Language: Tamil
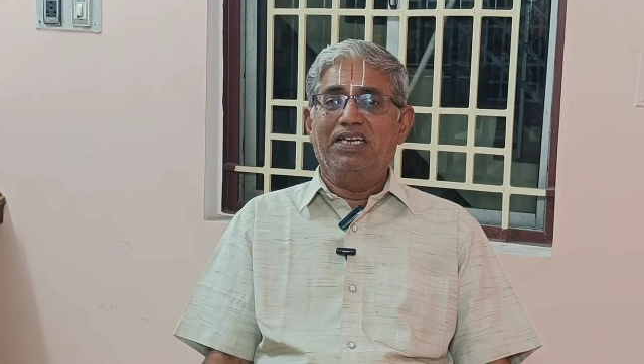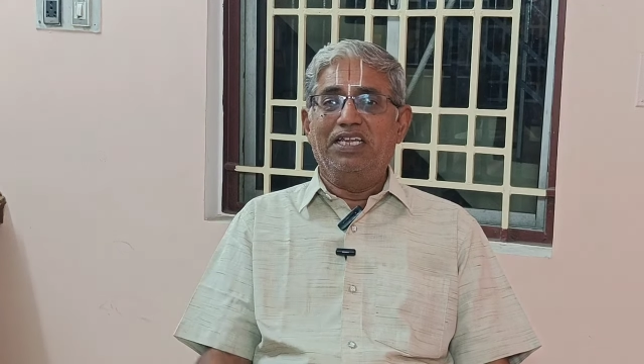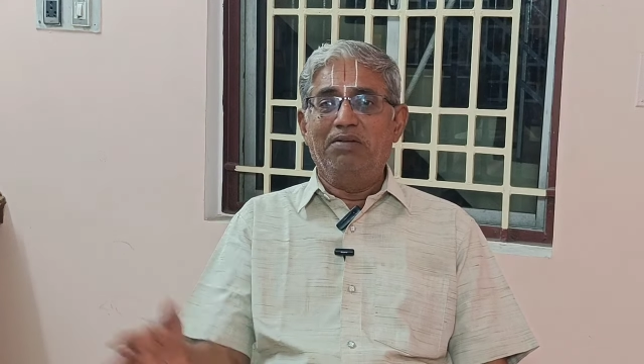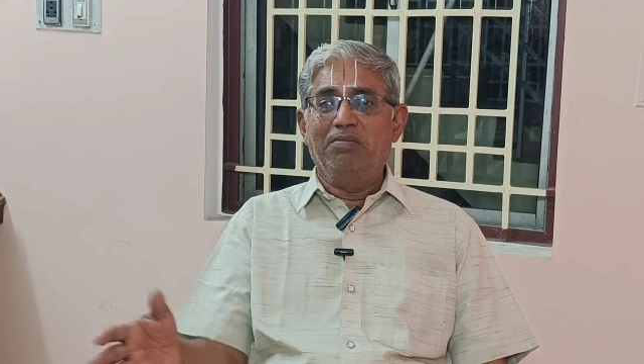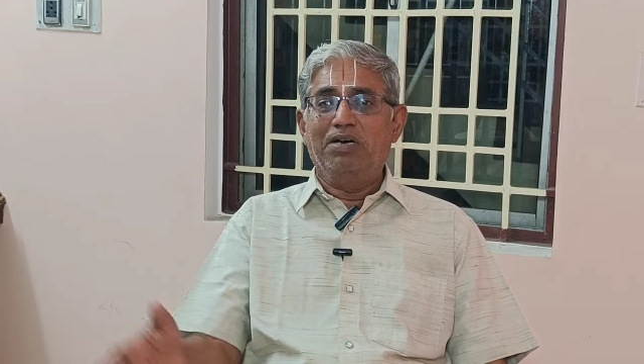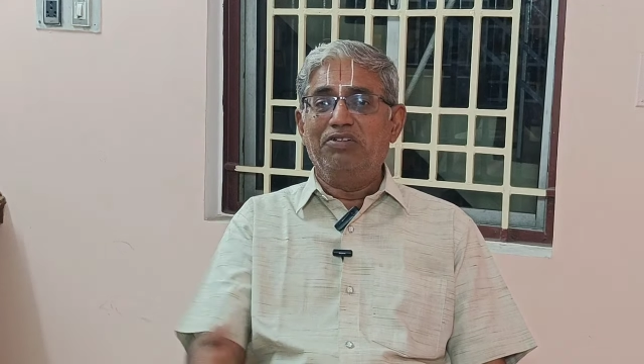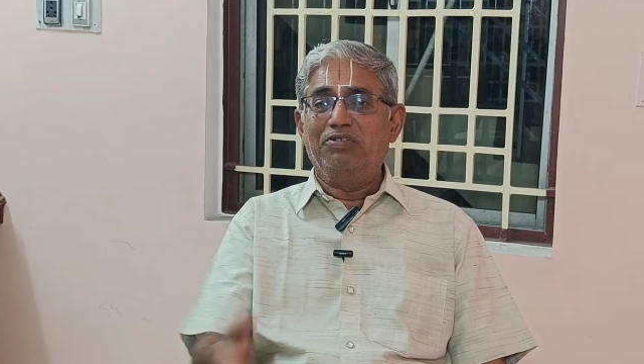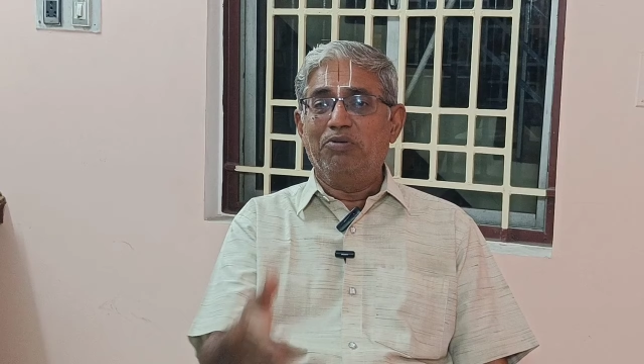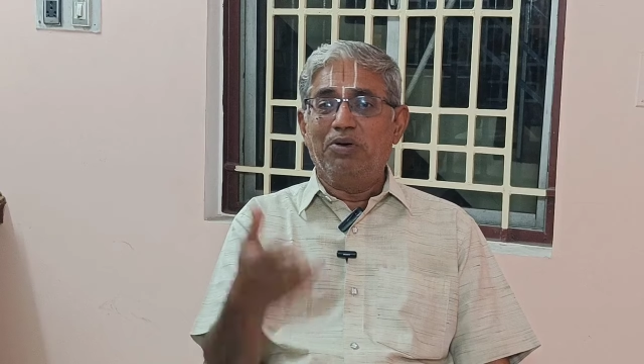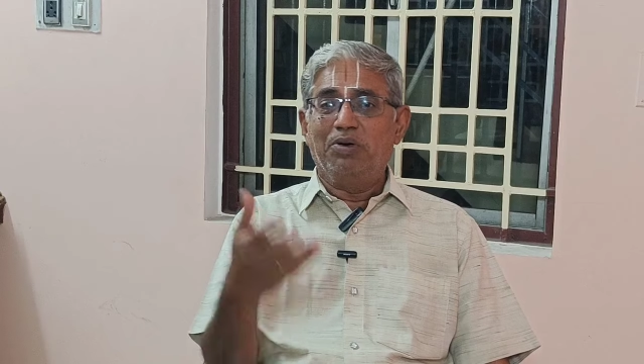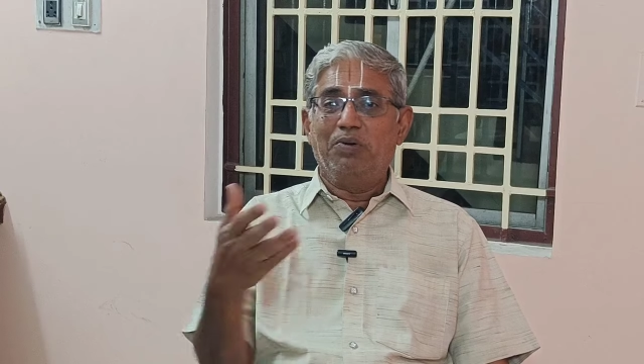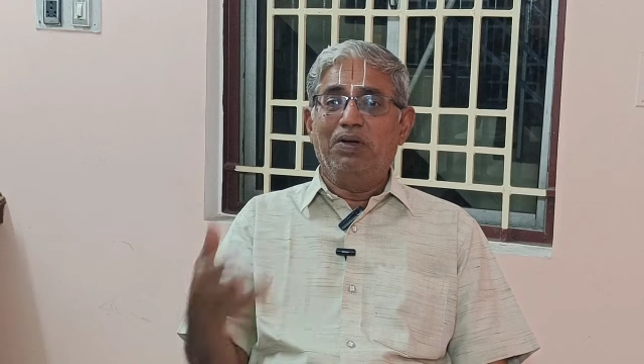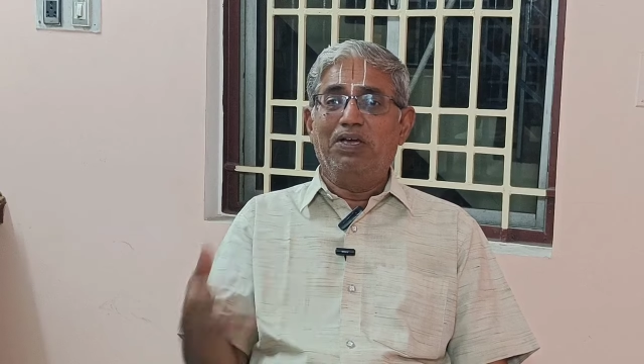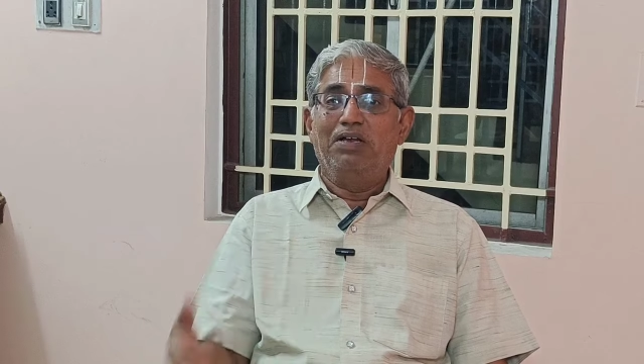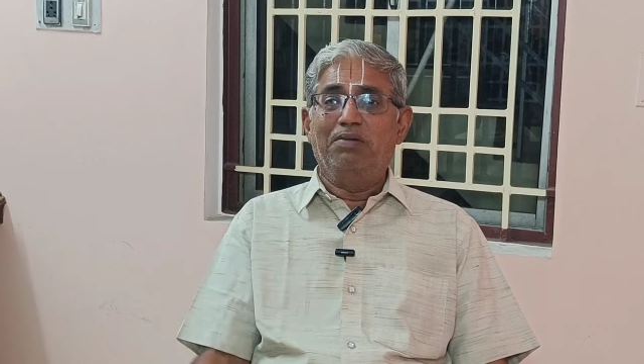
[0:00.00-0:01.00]
நீ மாச்சு
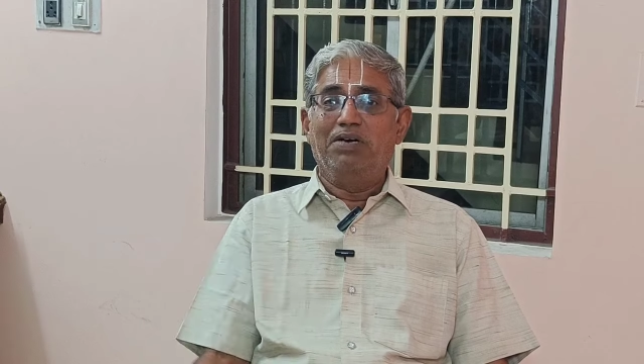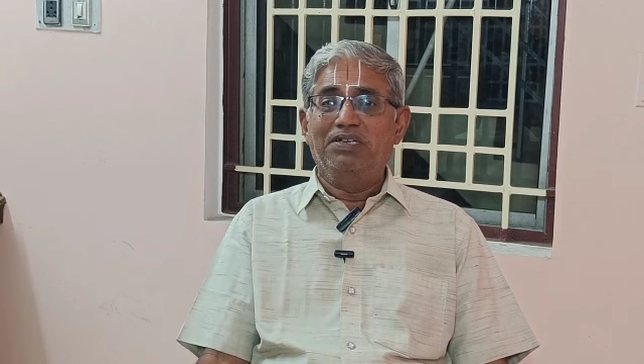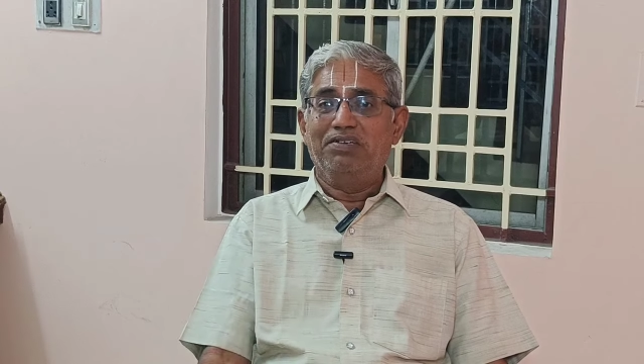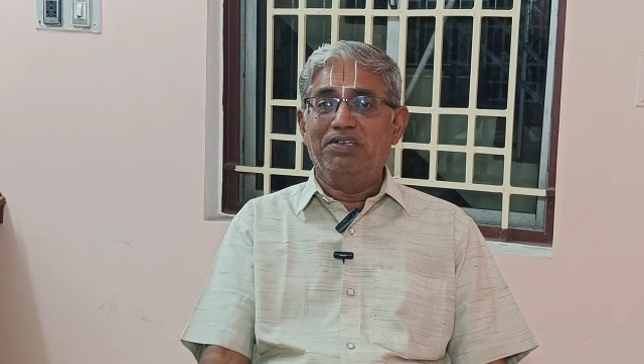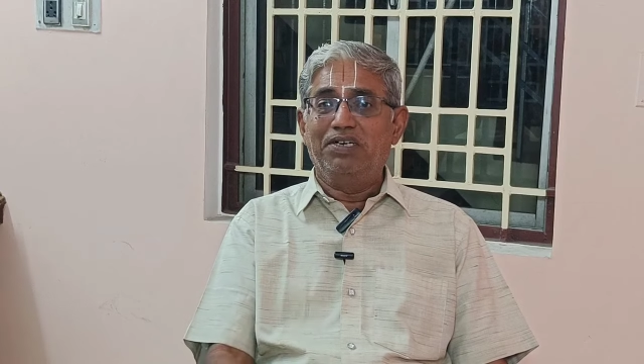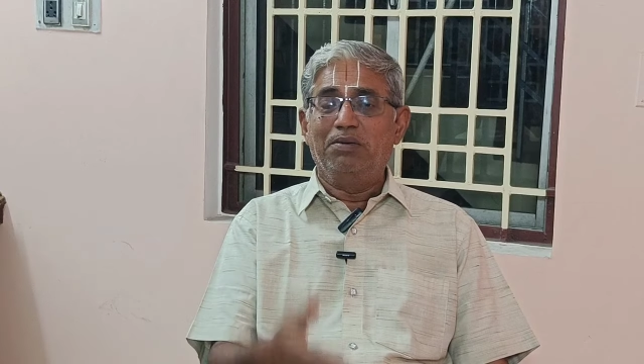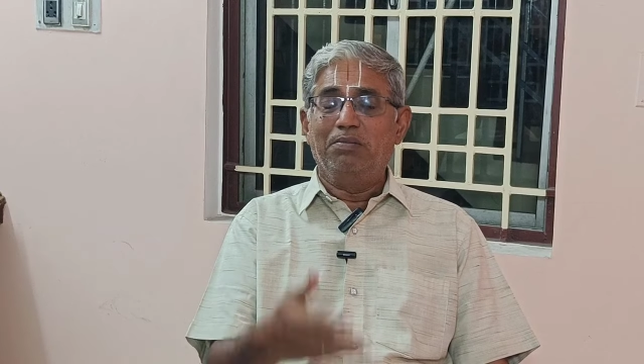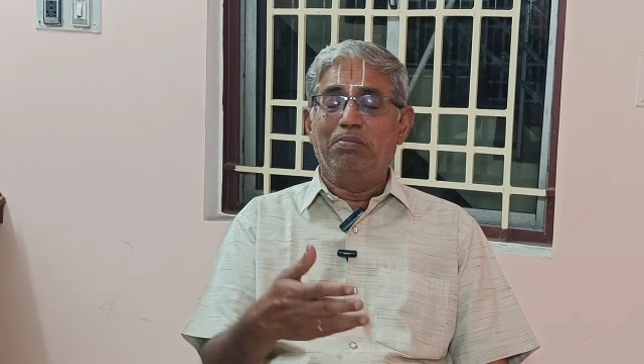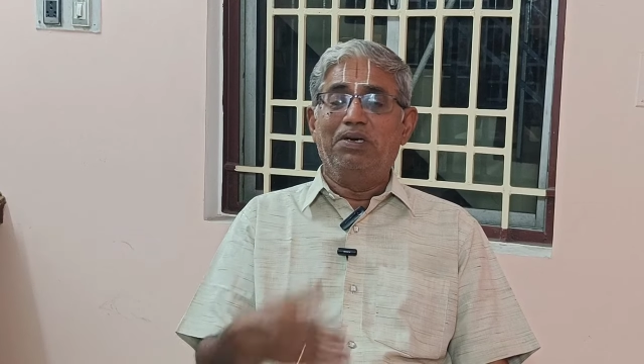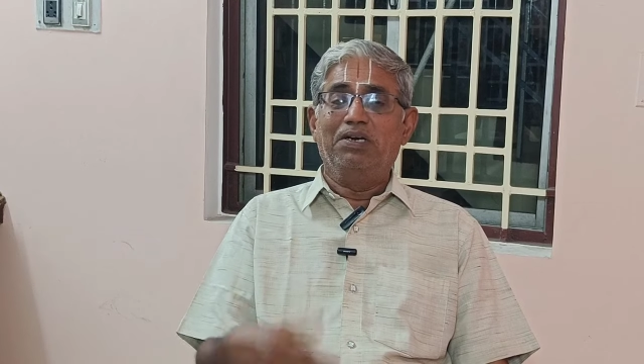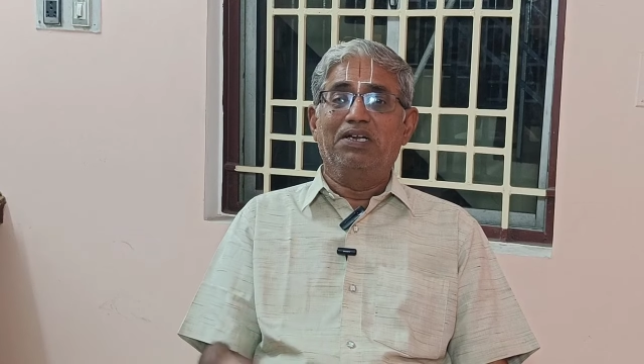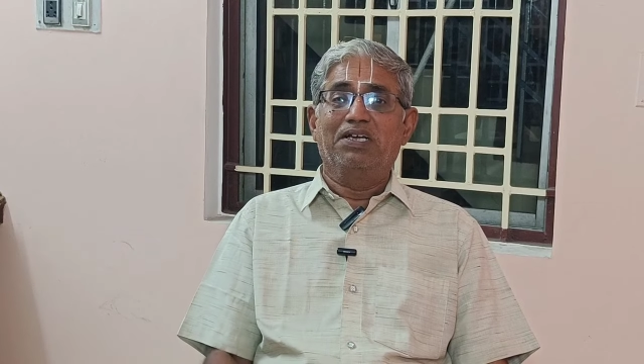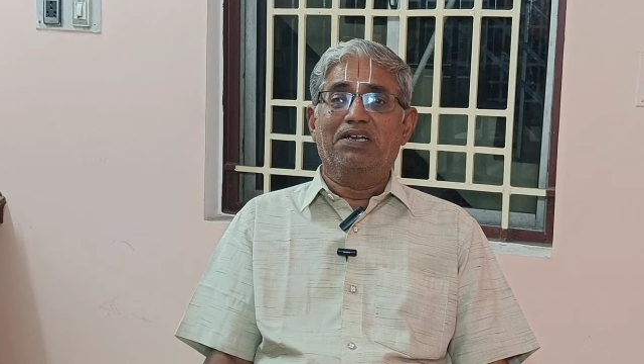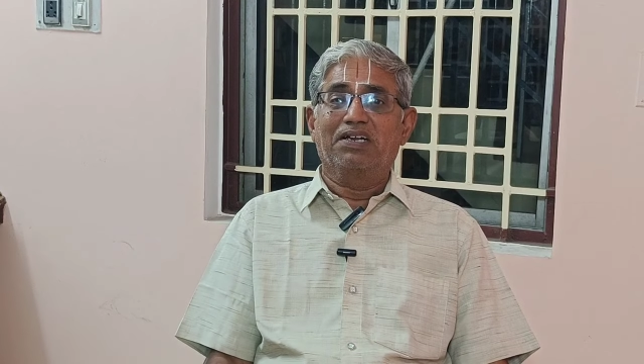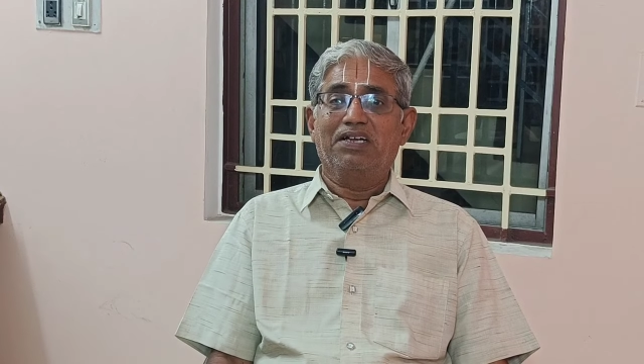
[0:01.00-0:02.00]
உன் கோயில் மாச்சுன்னுட்டு
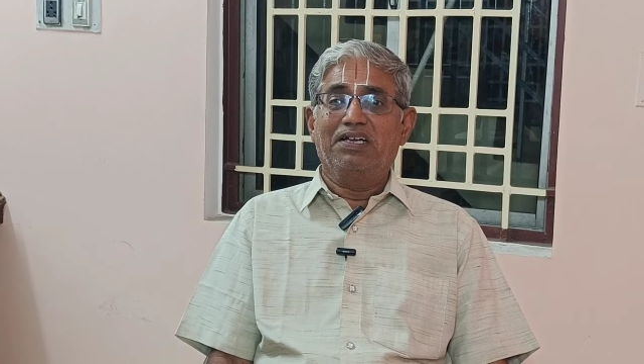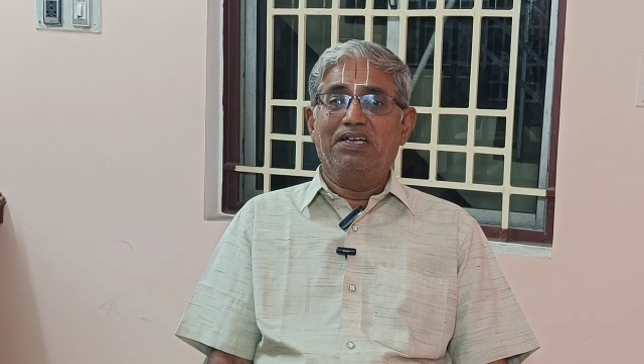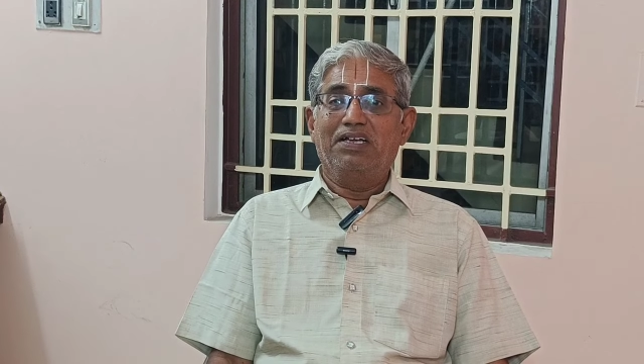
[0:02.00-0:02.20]
போயிடுறார்